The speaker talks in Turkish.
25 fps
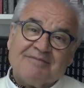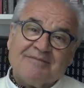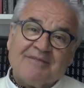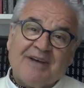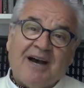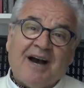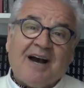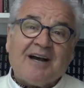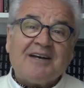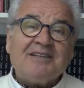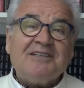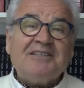
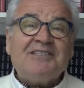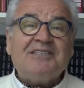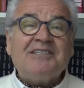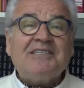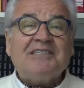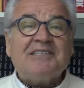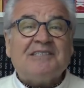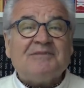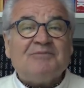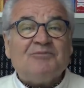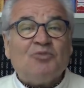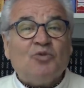Haklı
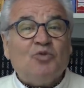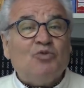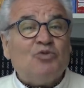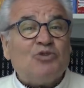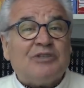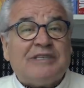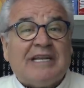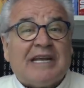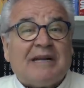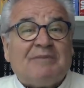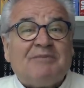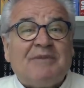çıktım.
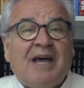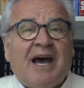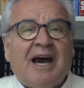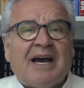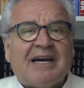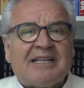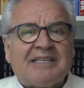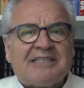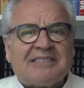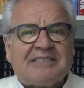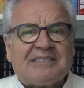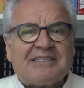Umutlarımda
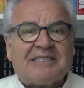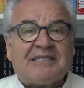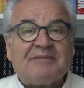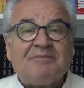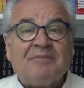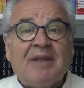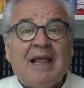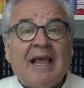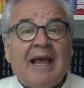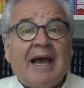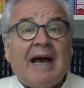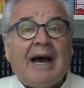haklı çıktım.
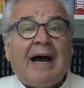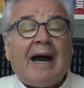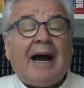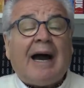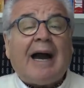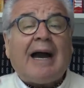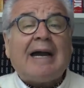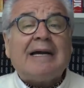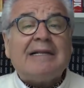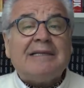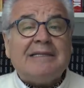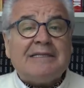
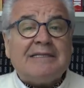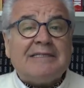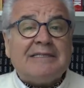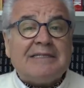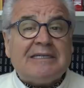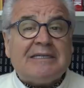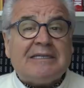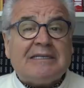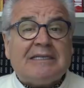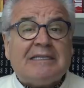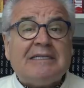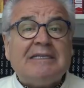Haklı
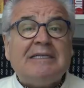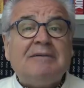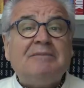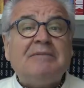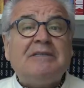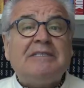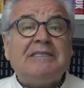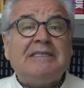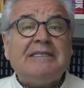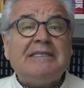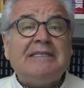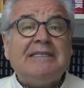çıktığım
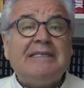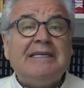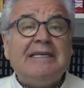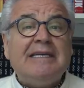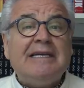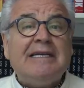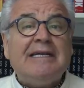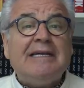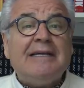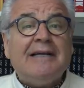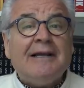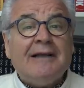için
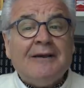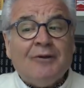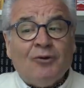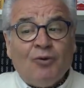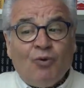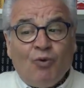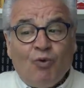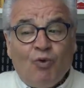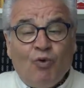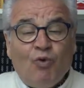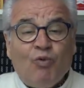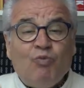değil,
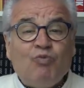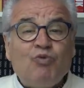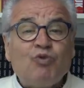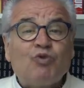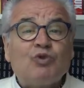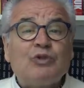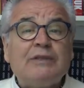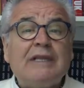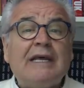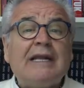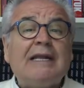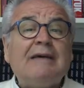
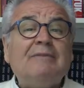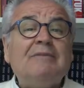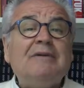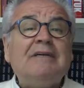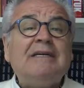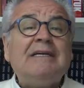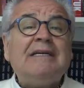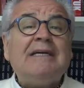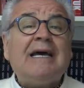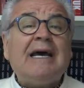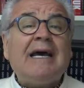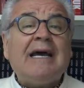
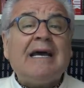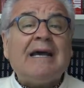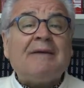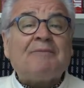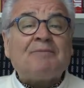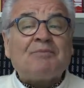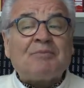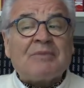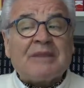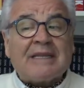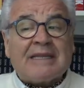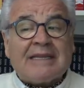umutlarımı
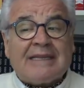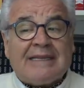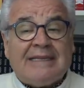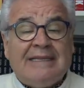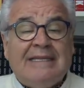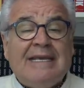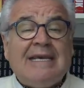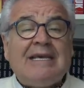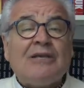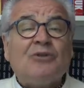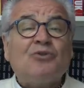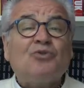
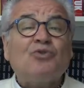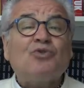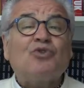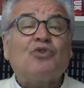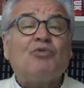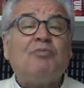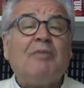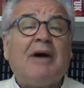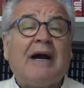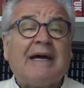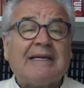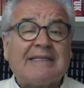dik
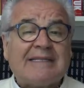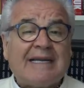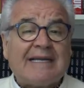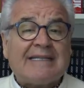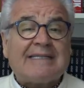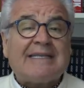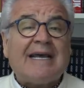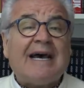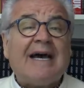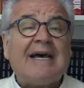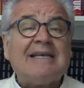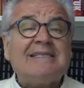tutmakta,
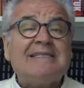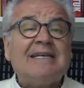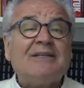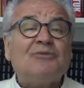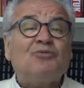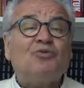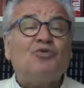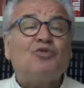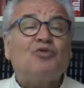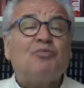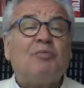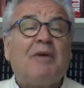taze
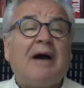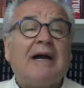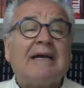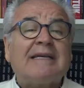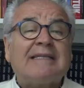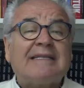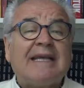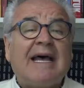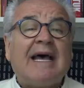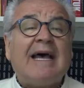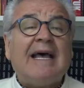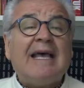
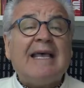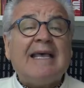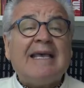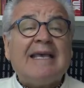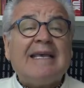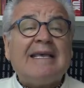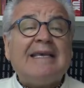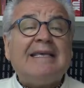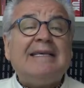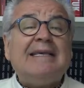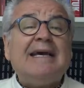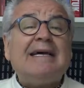tutmakta
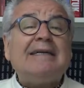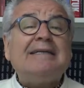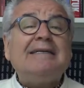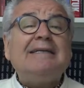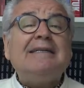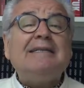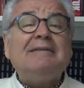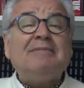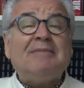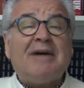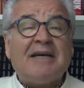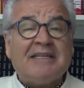
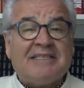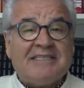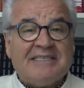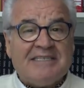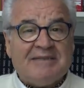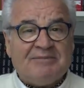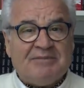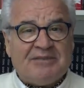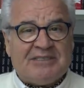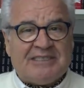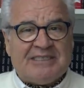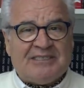
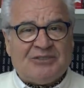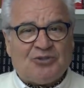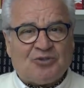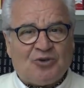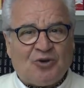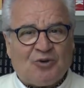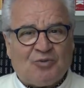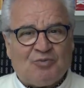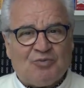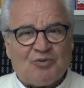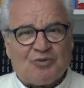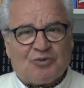yanılmadığım için
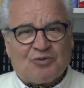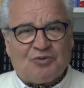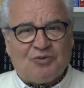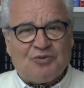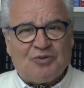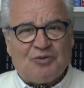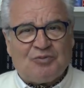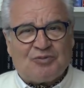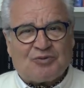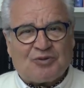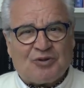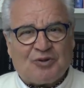çok
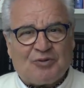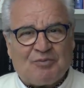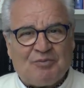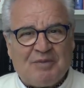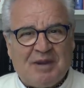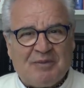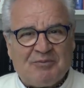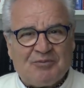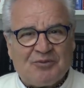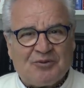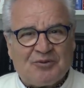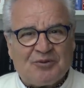mutluyum, çok
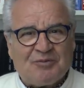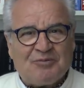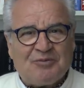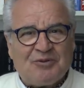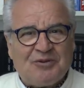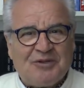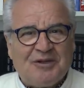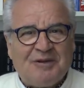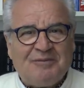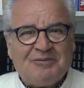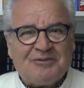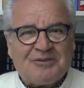memnunum
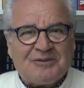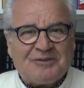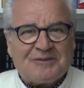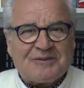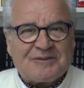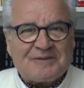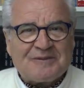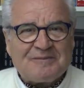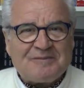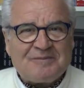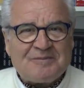biliyor musunuz?